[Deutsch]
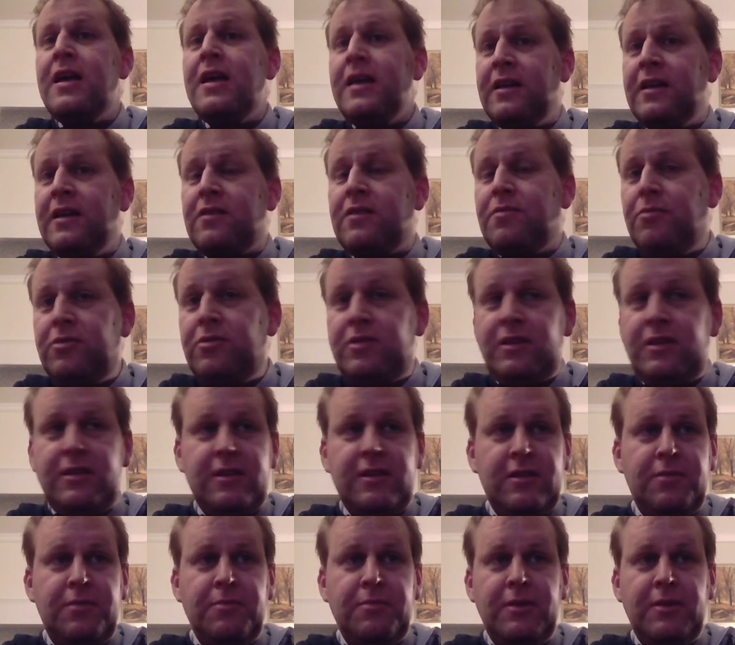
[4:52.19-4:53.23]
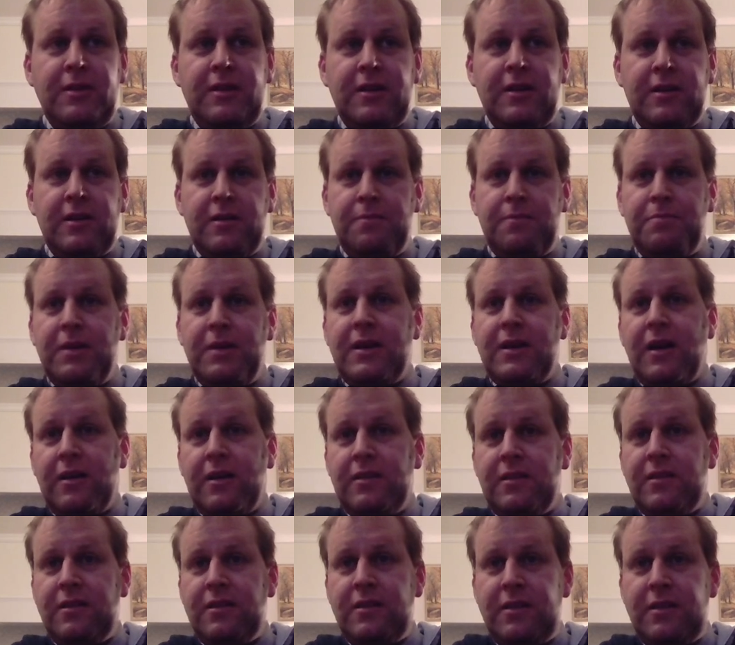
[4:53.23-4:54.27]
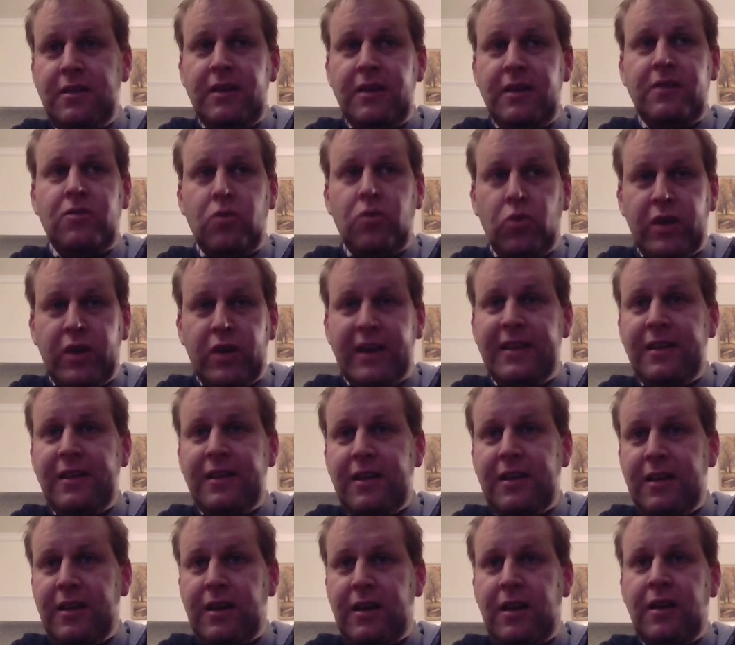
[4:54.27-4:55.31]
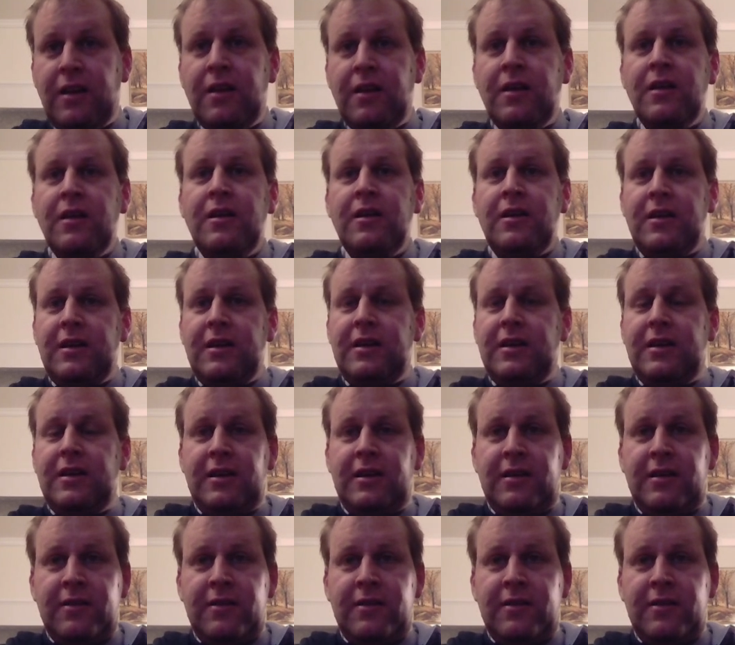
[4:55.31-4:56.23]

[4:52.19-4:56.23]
Jetzt muss ich das mit der bekannten x hoch n Regel äh,